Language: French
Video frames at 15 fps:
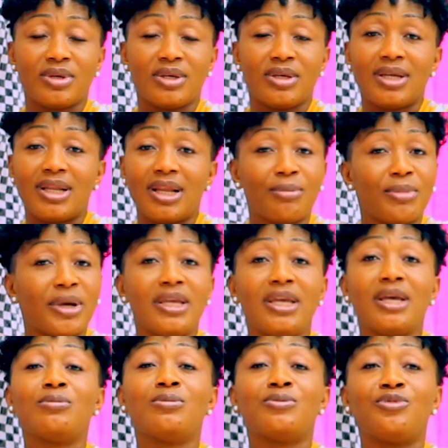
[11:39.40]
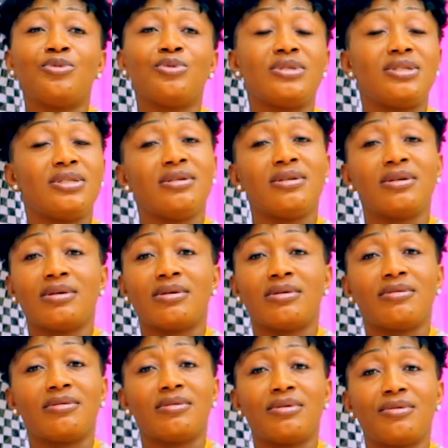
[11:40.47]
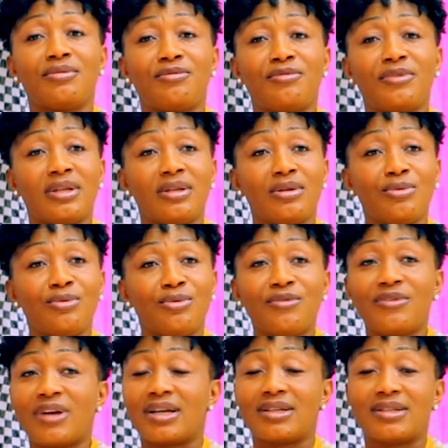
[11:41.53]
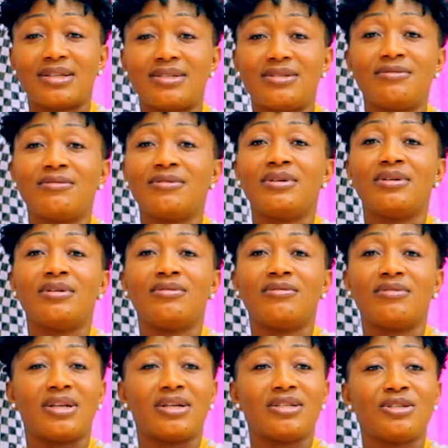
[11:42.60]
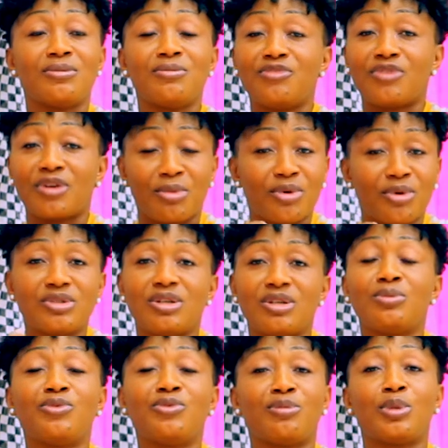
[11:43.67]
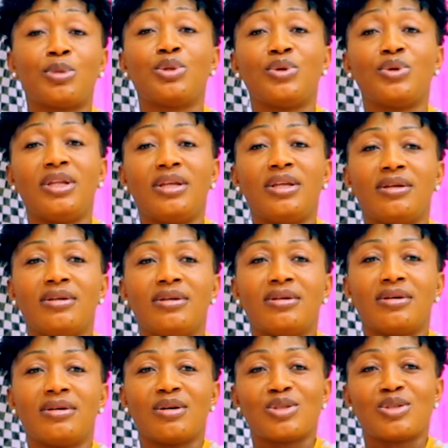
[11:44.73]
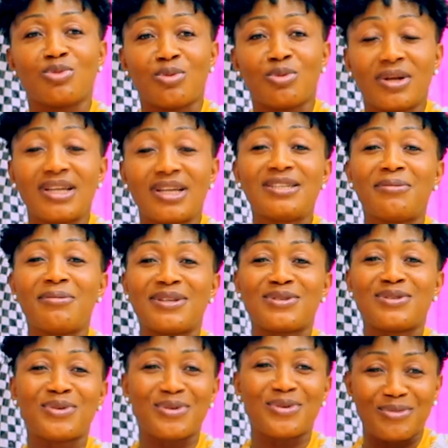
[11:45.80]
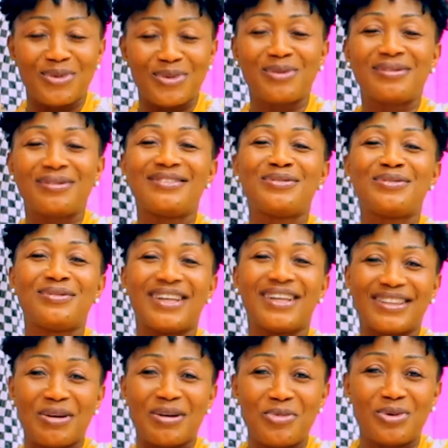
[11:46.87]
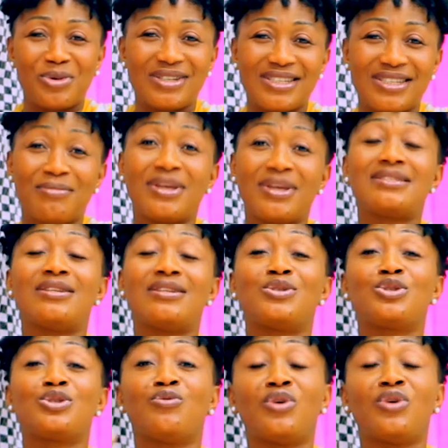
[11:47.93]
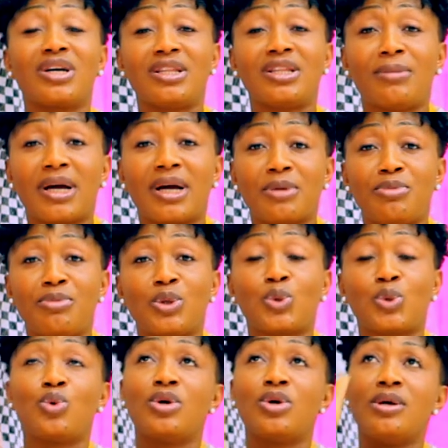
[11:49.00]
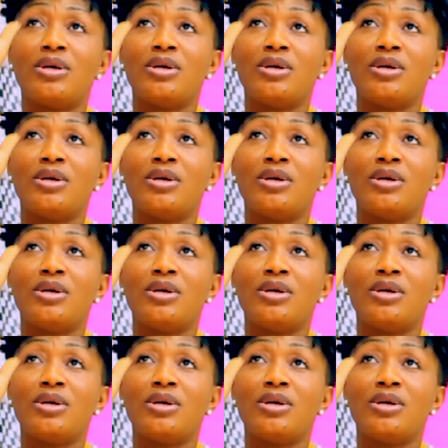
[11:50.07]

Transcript: Claire Bailly aime aussi euh, faire l'œuvre caritative. Voilà, j'aime vraiment, j'aime vraiment donner. En ce moment-là, c'est parce que bon, tout a temporisé, mais c'est des choses qui vont redémarrer bientôt.